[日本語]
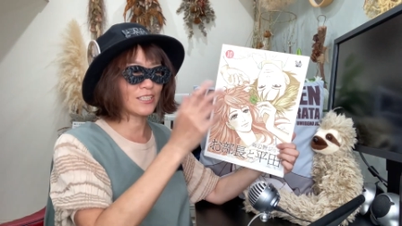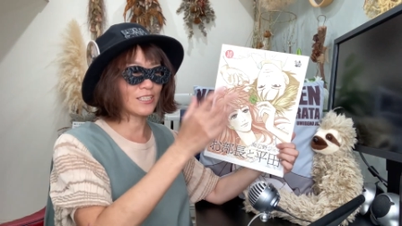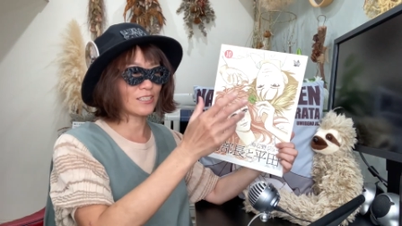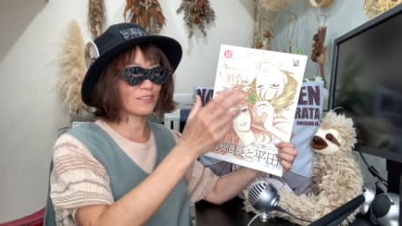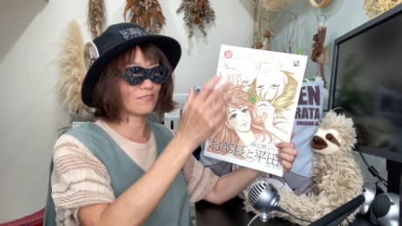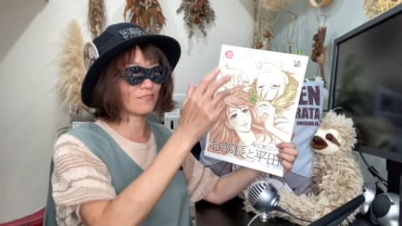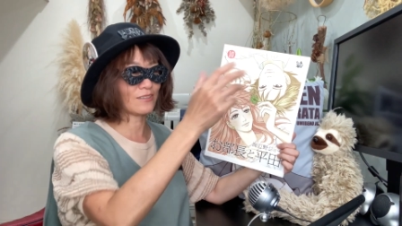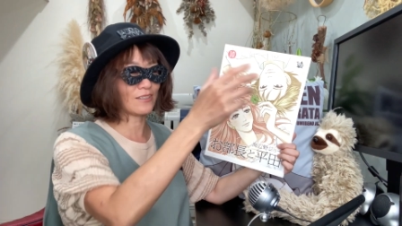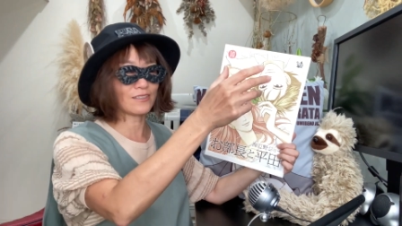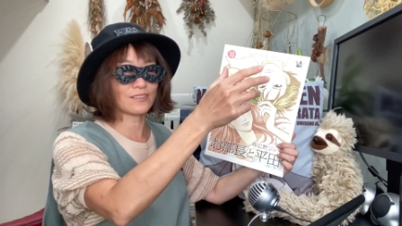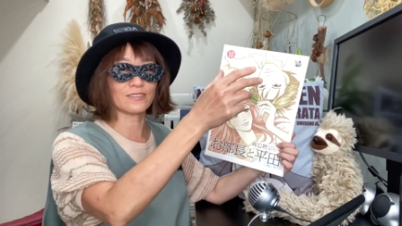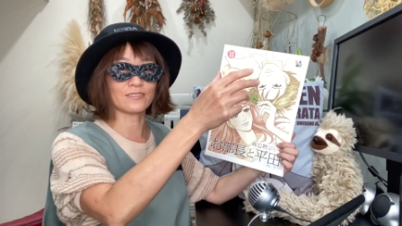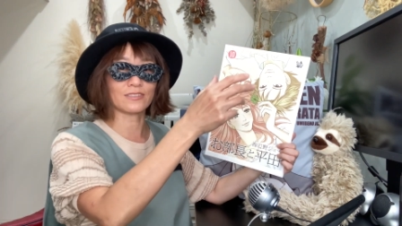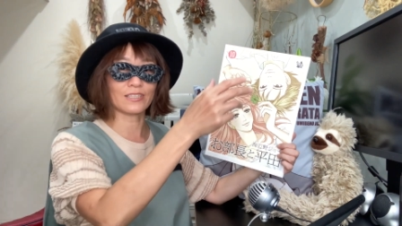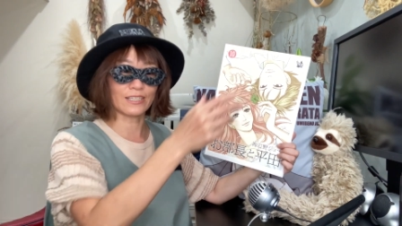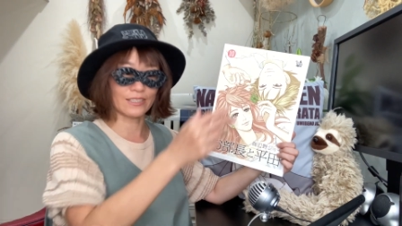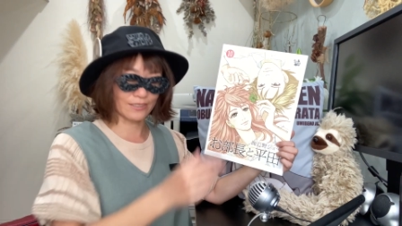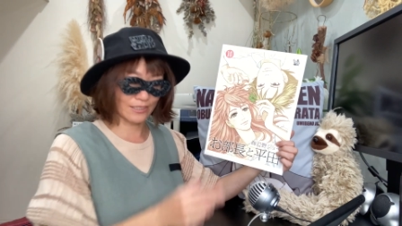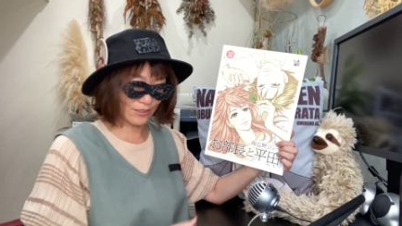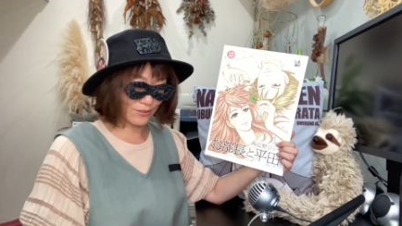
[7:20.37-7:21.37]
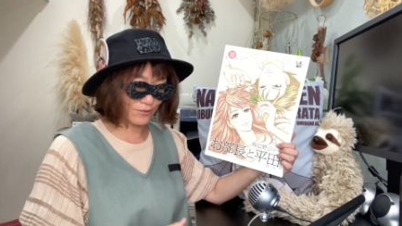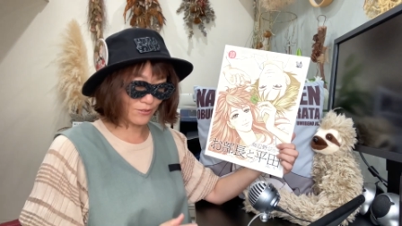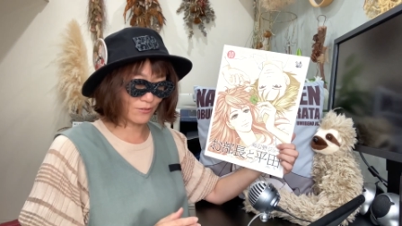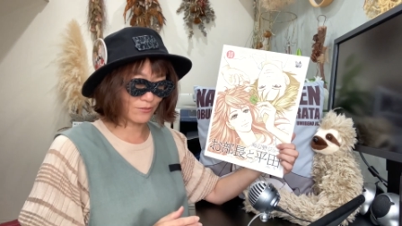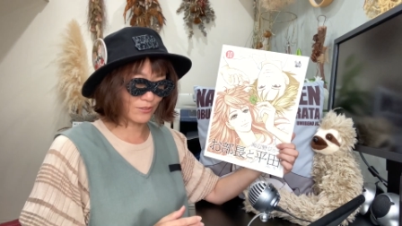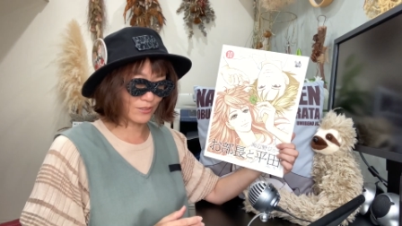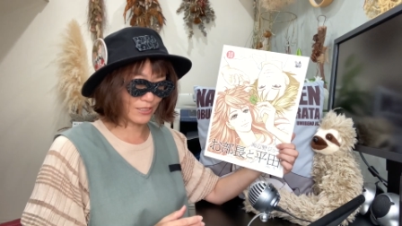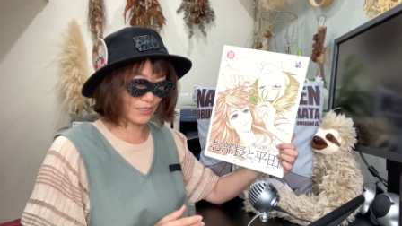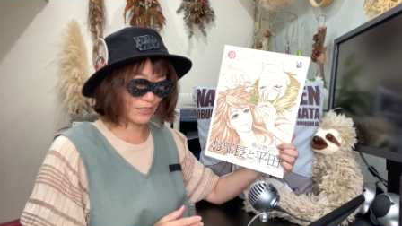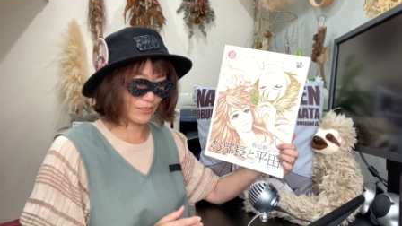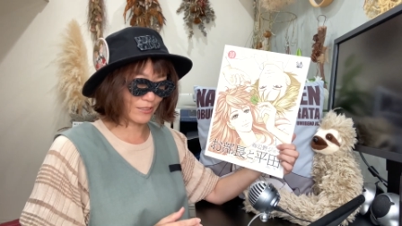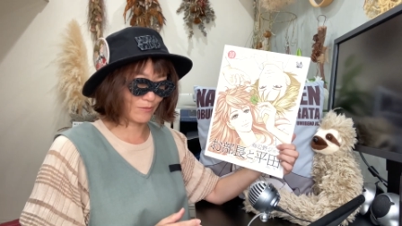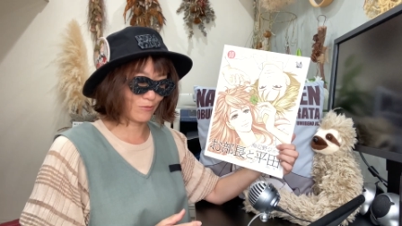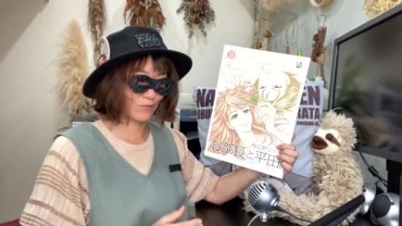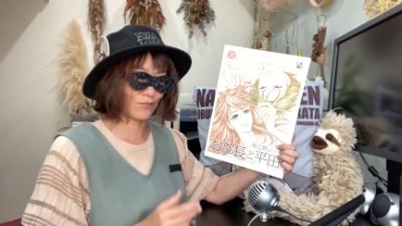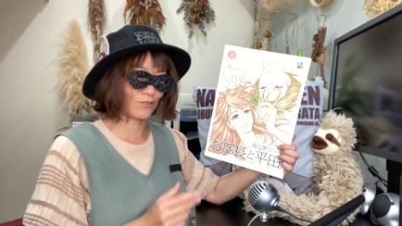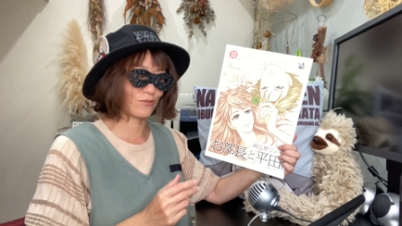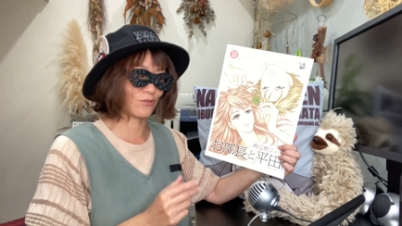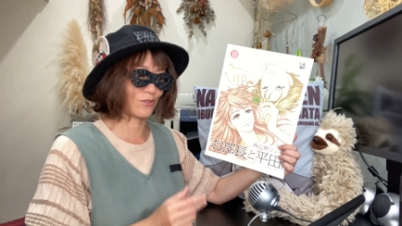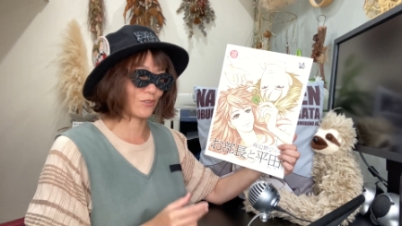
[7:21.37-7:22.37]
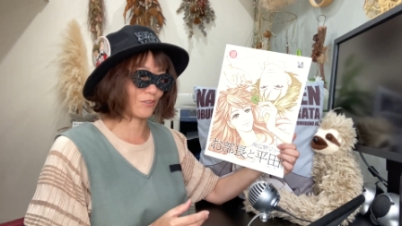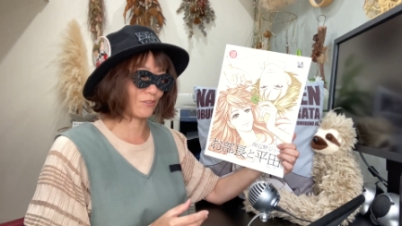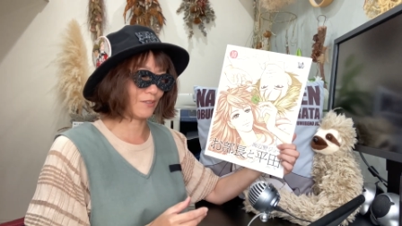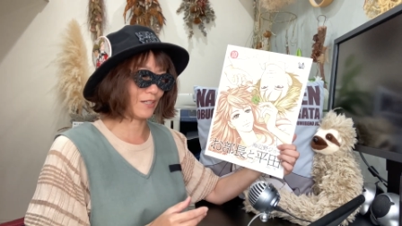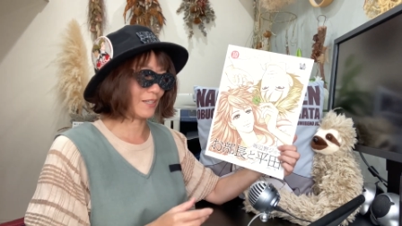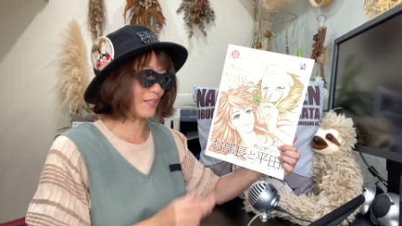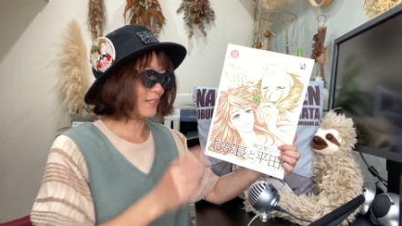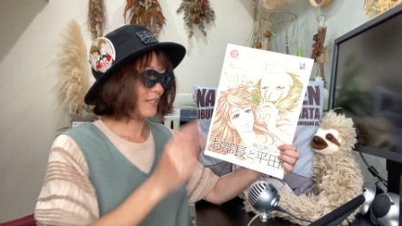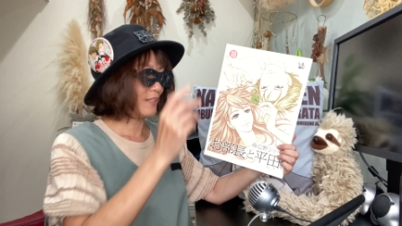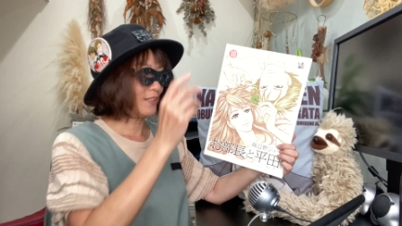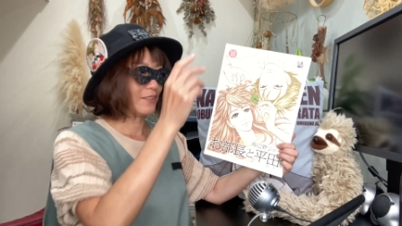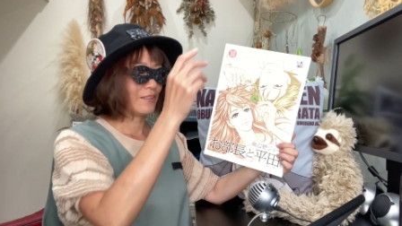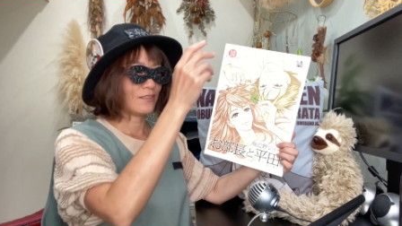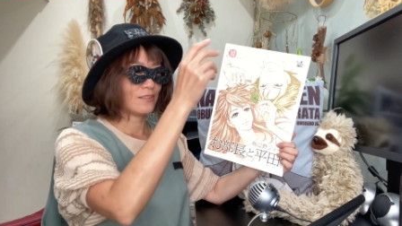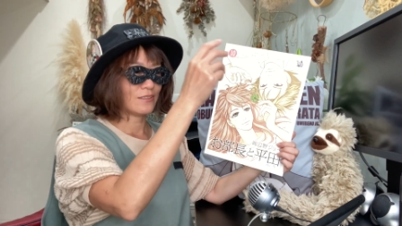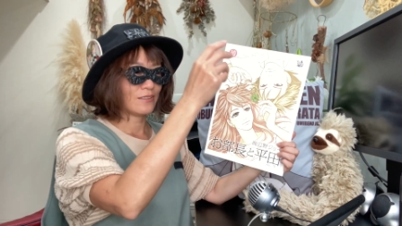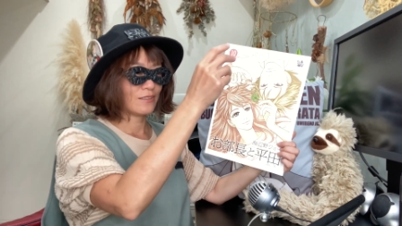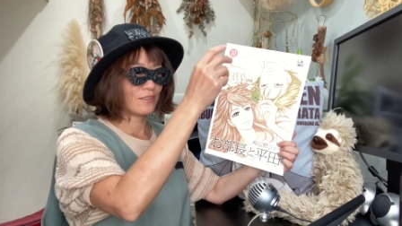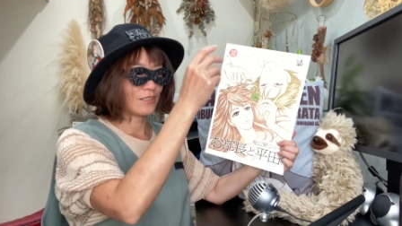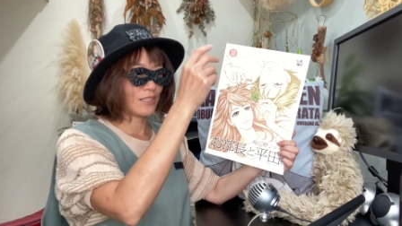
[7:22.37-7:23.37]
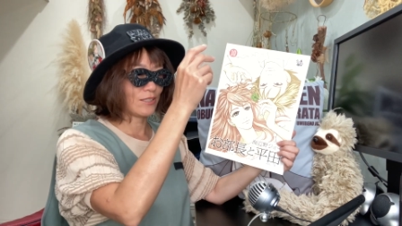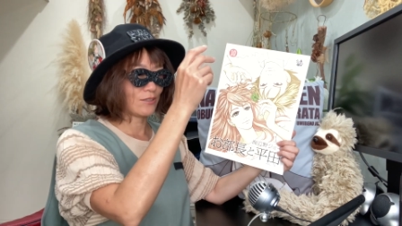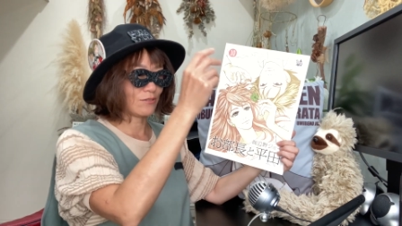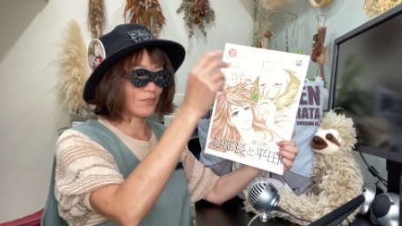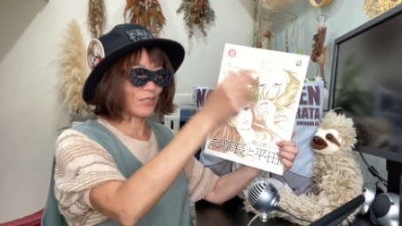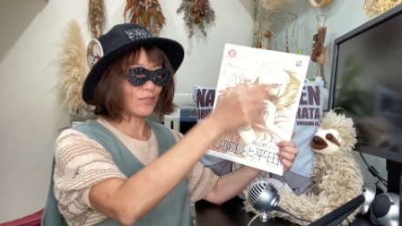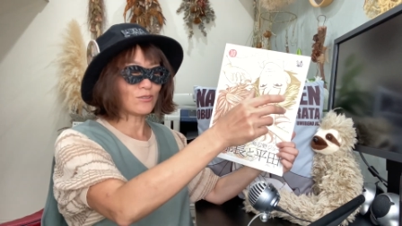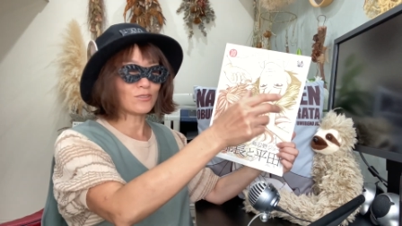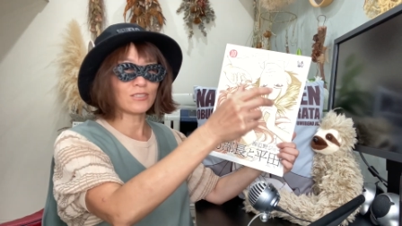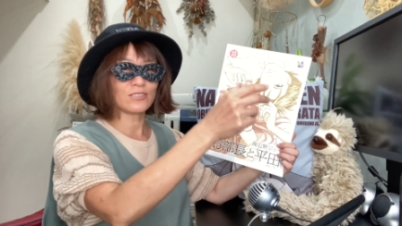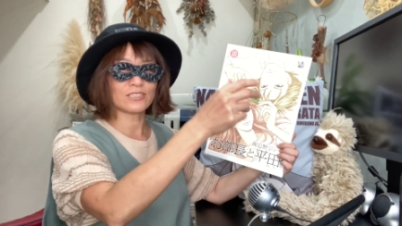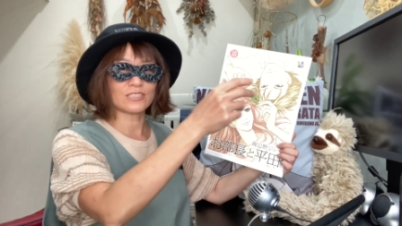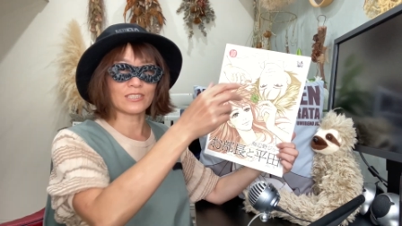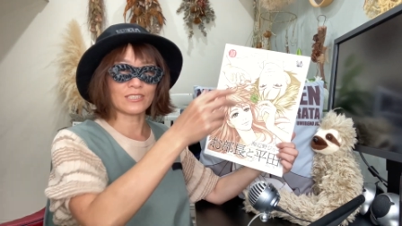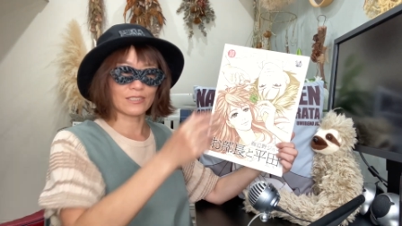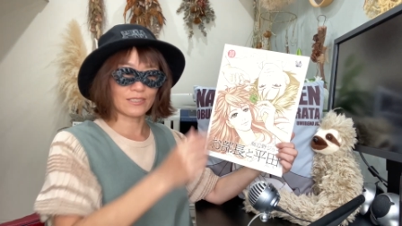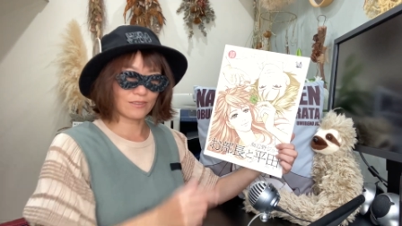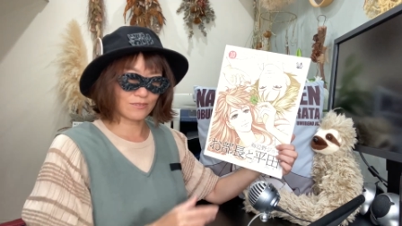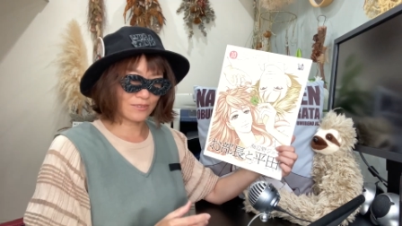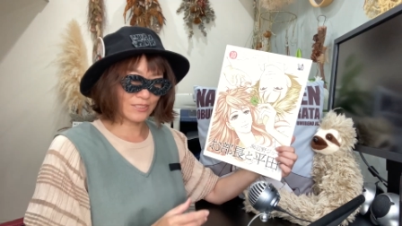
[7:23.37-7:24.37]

規の価格でダウンロードされたものっていうのはあのダウンロードされ